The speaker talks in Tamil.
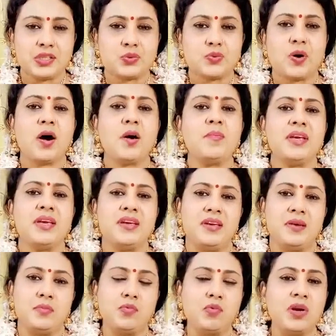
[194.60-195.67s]
சுவாமி
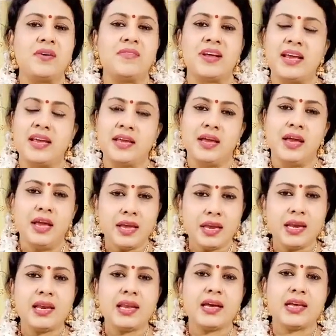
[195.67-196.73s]
மூலவரை
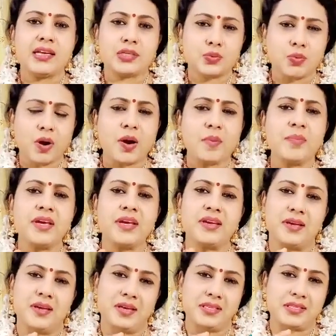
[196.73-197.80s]
இல்லை சுவாமி
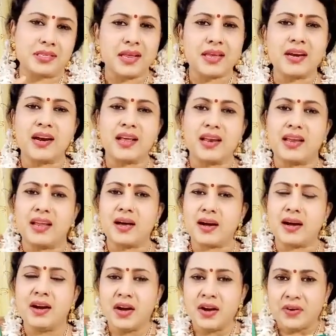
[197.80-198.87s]
சிலைகள்
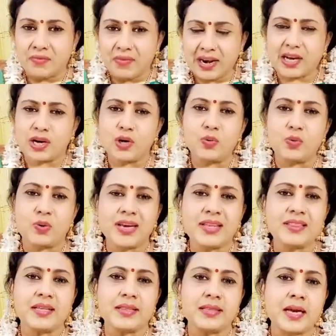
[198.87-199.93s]
எல்லாம் விளக்கணுன்னா
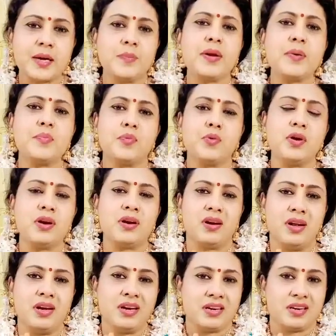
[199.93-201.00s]
இந்த தர்பை புல்
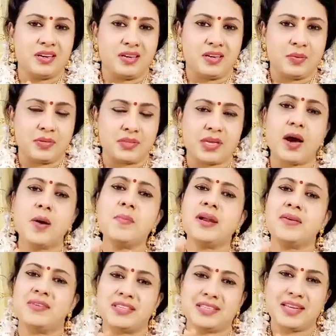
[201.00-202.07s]

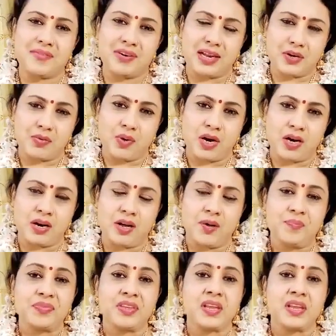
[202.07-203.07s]
சாம்பலை வச்சு தான் விளக்குவாங்களாம்